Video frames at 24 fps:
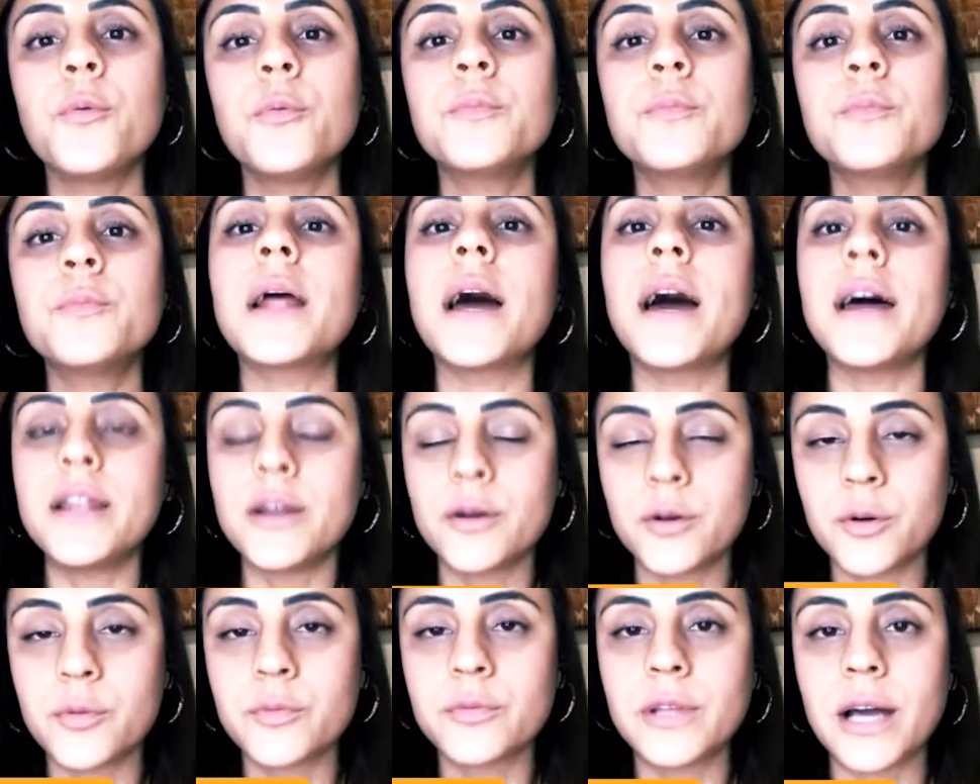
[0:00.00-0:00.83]
Um para
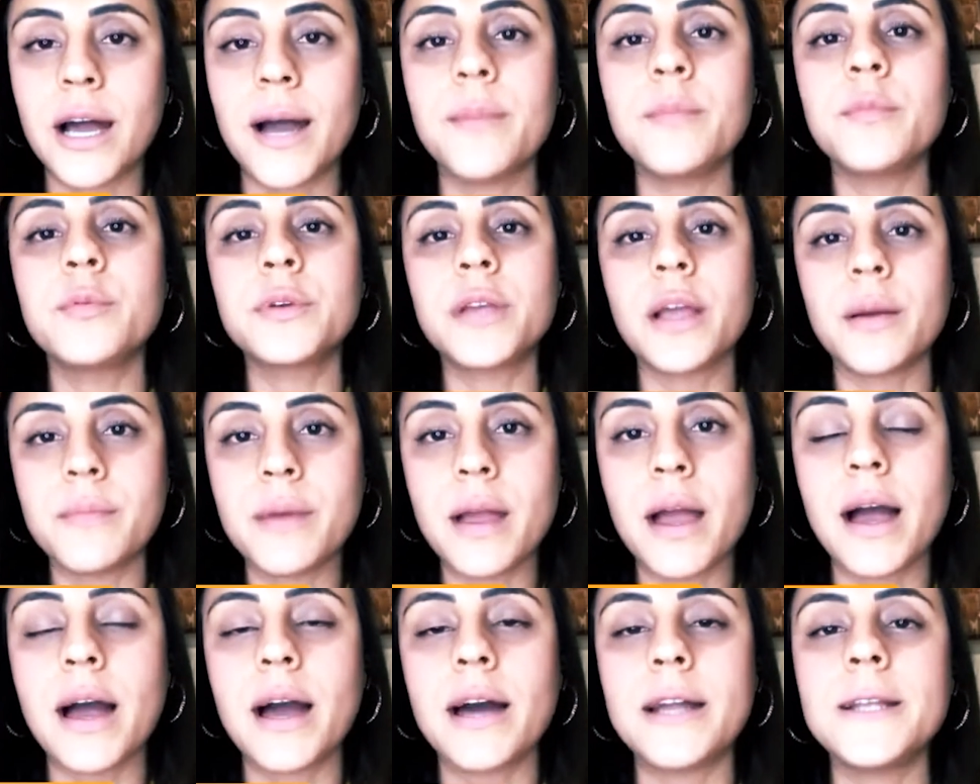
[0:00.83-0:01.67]
área contábil, que é a
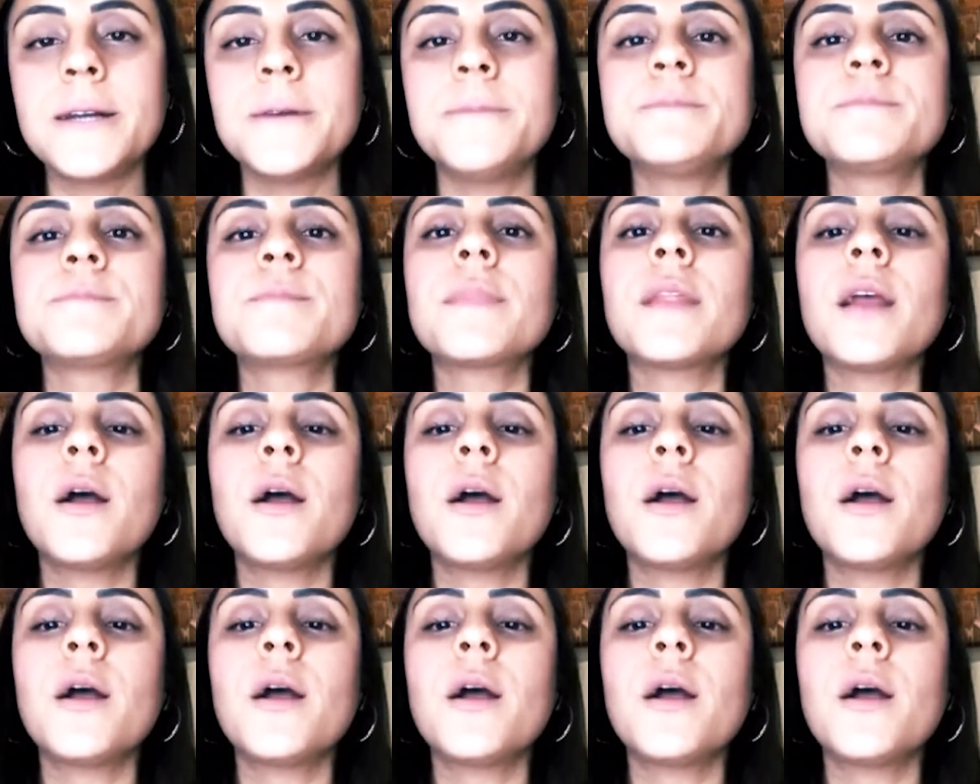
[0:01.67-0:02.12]
minha área,